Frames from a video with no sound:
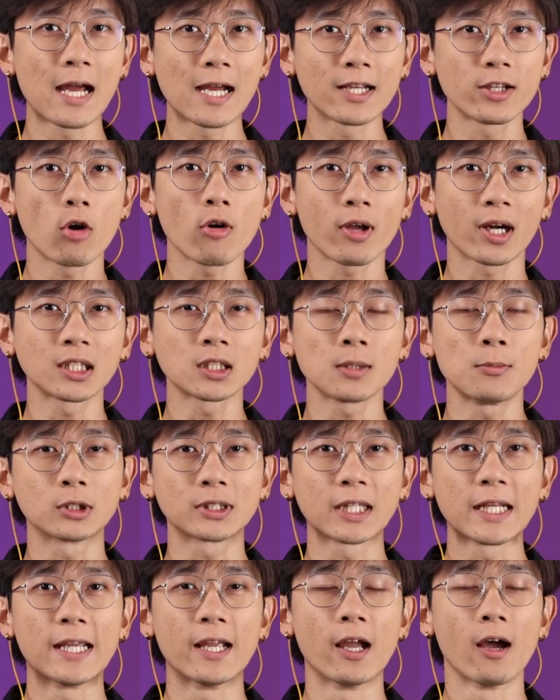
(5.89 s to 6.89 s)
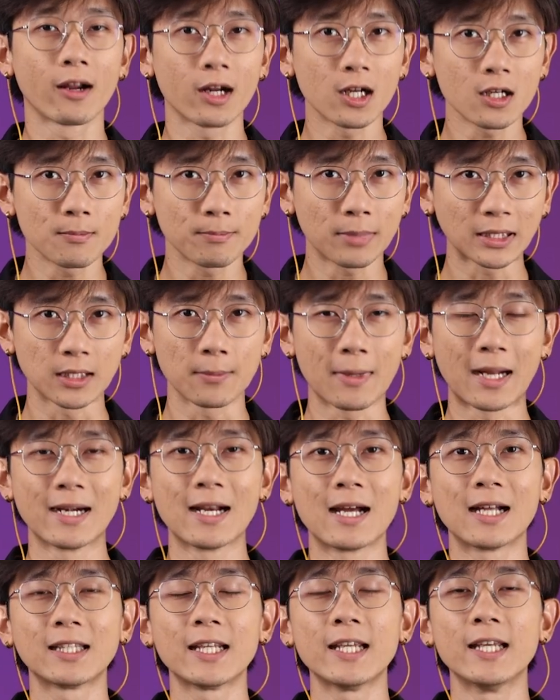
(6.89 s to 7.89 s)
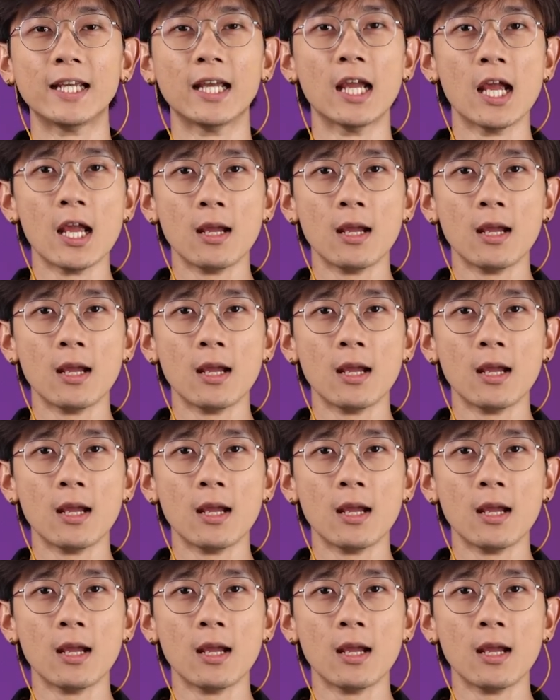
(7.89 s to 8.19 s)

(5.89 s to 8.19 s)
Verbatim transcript: นายกรัฐมนตรีเริ่มปฏิบัติหน้าที่